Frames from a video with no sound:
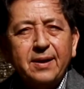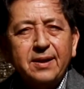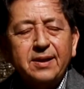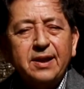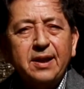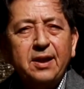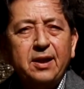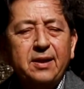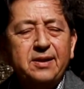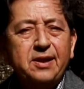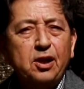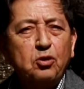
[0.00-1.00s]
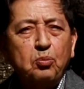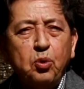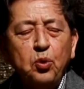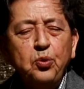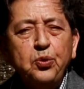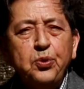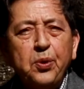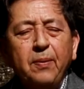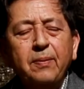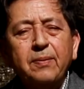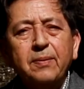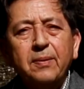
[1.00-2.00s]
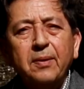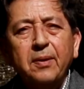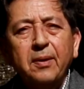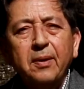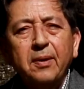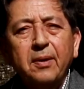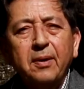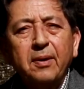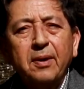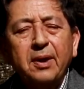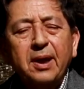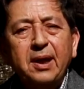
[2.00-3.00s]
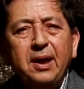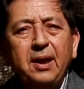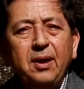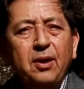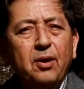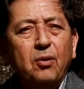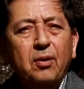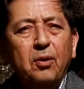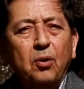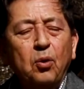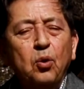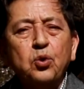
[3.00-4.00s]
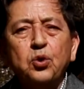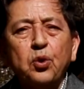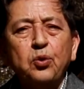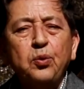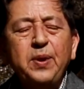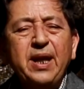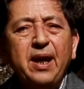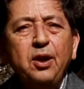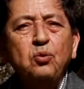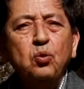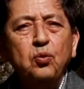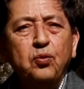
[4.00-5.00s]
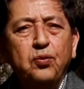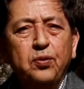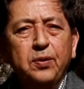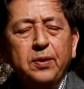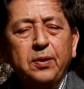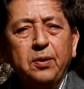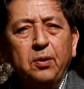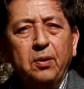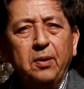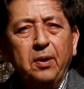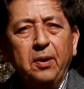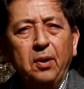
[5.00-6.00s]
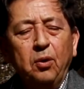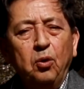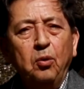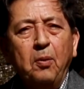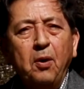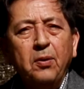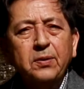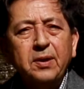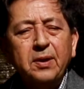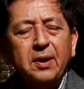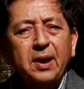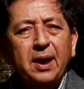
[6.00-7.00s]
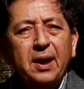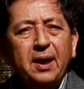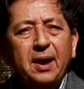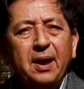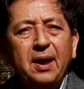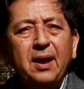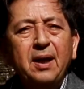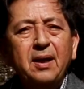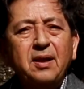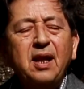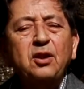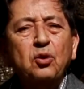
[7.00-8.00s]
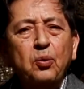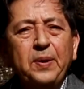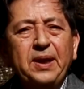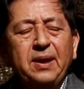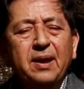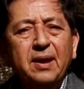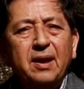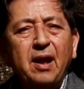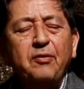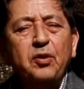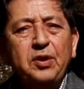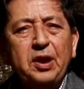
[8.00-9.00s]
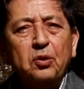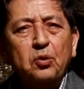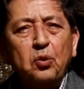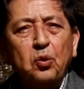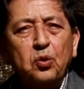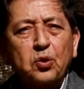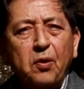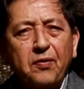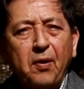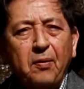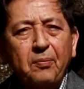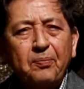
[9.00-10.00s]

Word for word: c'est cette pollution qui aujourd'hui étouffe le monde et détruit l'avenir de nos enfants.